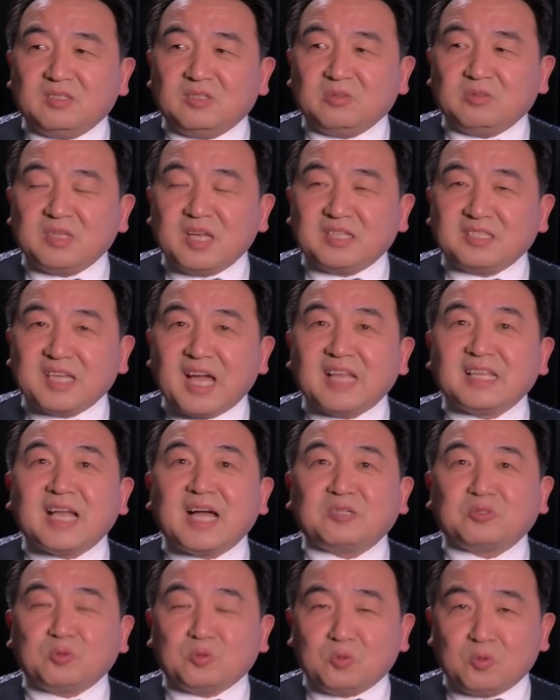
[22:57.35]
就像加拿
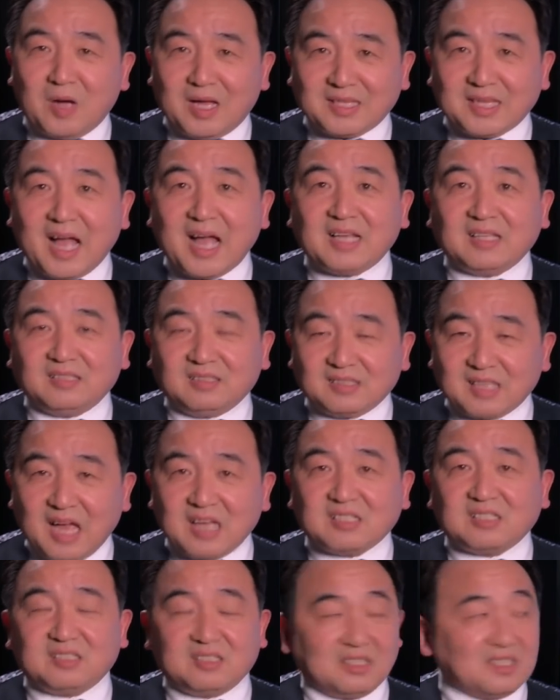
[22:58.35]
大驻华大
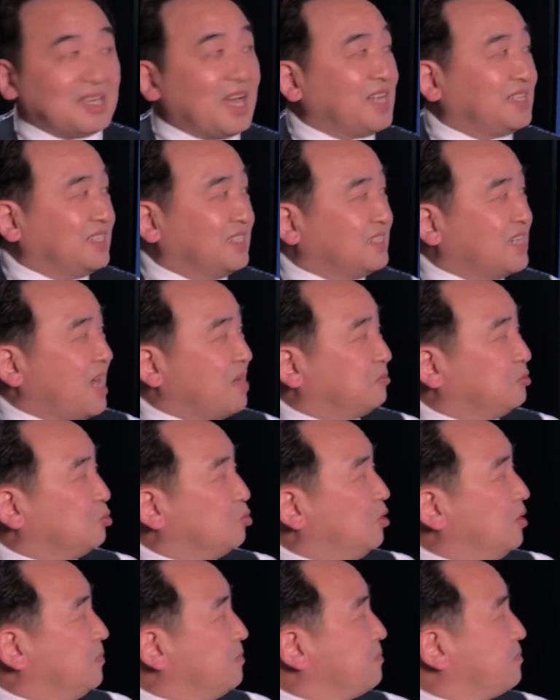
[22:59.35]
大使的概念差不多。